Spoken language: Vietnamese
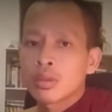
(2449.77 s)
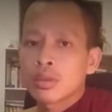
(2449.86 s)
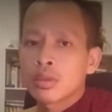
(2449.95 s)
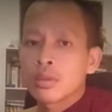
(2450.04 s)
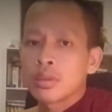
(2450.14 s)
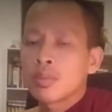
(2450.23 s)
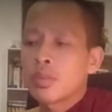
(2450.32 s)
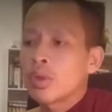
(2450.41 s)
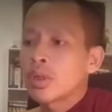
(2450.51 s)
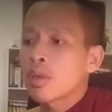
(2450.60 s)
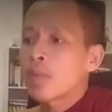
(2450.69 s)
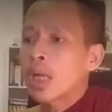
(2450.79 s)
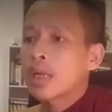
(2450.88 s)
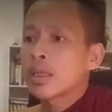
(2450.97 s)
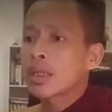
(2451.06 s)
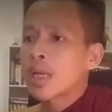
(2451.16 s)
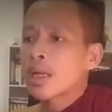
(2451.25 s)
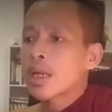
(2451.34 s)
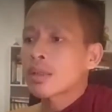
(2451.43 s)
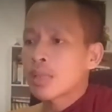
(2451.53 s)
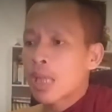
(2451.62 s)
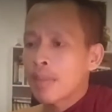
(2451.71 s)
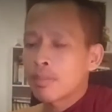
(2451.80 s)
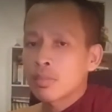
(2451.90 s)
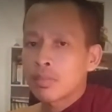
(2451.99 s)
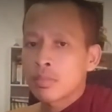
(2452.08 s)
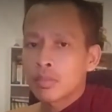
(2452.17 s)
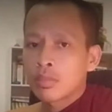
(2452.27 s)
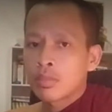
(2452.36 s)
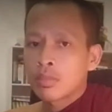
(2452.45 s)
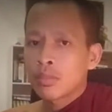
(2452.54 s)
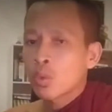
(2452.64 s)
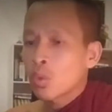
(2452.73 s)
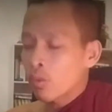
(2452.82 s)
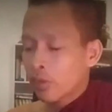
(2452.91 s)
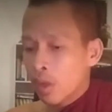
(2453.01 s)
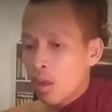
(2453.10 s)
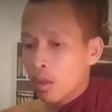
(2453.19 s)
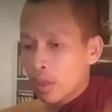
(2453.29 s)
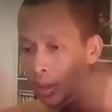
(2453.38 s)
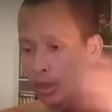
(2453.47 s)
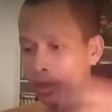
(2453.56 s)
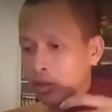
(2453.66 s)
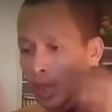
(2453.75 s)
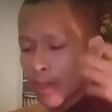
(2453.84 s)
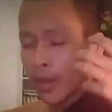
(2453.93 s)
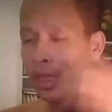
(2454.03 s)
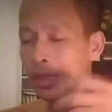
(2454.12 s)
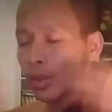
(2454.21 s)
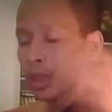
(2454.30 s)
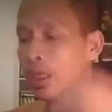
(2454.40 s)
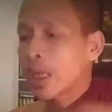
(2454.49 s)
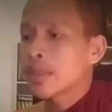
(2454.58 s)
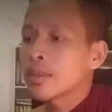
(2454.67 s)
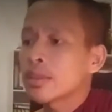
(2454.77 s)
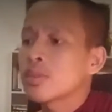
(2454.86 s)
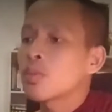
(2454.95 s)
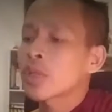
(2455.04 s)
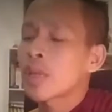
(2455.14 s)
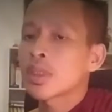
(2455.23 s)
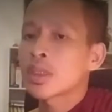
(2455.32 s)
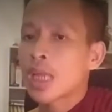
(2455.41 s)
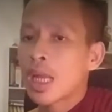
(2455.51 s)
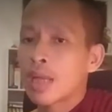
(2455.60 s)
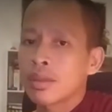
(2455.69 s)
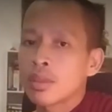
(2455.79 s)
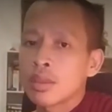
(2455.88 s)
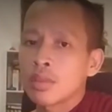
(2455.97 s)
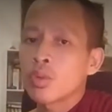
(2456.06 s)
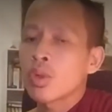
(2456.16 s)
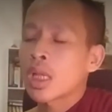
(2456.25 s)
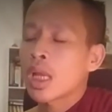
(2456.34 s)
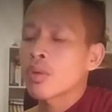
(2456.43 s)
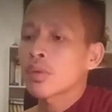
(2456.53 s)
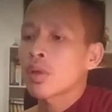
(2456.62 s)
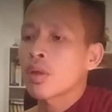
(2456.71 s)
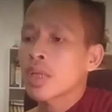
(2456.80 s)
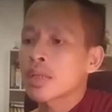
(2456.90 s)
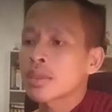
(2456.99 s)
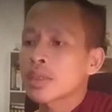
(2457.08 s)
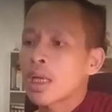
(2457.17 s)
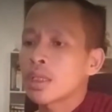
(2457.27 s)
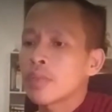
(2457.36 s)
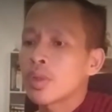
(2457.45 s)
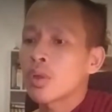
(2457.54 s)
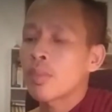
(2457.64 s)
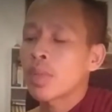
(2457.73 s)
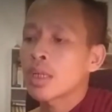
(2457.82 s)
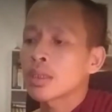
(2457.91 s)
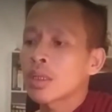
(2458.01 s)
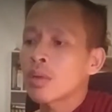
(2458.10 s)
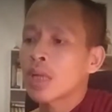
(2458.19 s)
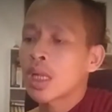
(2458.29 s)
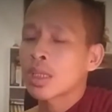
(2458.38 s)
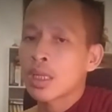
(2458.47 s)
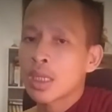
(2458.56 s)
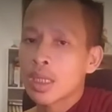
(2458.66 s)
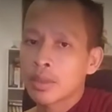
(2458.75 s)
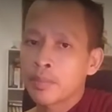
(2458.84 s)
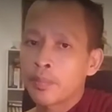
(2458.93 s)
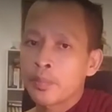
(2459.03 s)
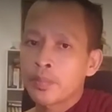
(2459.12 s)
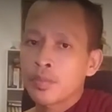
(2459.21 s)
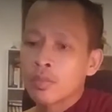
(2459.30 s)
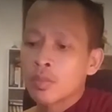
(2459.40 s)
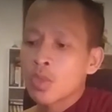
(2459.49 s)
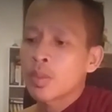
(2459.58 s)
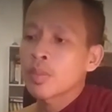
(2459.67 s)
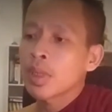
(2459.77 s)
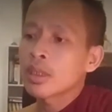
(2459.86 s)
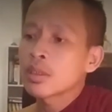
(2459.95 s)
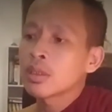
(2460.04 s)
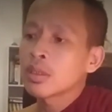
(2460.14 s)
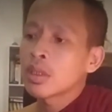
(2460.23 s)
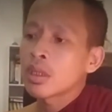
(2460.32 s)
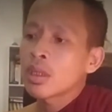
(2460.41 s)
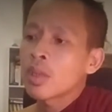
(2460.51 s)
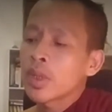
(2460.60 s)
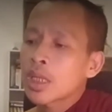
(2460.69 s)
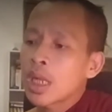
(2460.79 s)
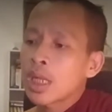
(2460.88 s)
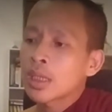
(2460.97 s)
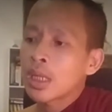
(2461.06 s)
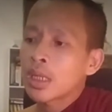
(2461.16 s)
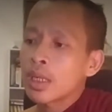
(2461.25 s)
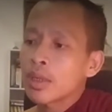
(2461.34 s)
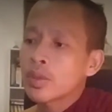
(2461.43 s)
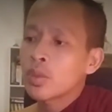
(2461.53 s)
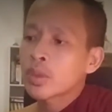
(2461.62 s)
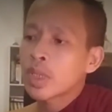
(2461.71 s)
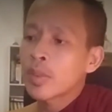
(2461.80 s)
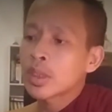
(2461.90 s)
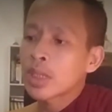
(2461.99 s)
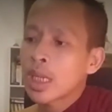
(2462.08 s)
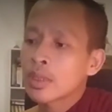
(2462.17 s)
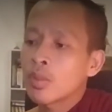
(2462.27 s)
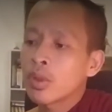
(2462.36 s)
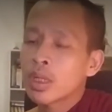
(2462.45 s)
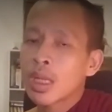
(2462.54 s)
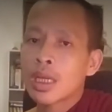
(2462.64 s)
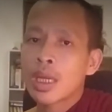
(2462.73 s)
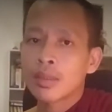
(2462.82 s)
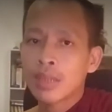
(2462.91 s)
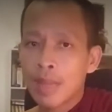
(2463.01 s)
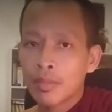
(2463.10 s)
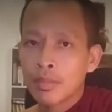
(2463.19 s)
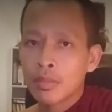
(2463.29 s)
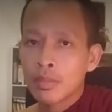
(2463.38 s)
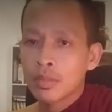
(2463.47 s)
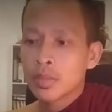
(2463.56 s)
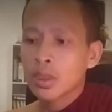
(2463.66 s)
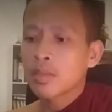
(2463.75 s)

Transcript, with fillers: chỉ mùi nó đầm nào này cà cà sập cổ cổ sò đó nghe đại ca rồi thằng ngày nó cứ mua tháp trà cổ cana cổ sò ca trà tới bên nọ pleu tới đâu ca trà đằng đập về pleu đập về ca trà đằng nó mua tháp trà chỉ mối nó ca cắt sập đang bàn gì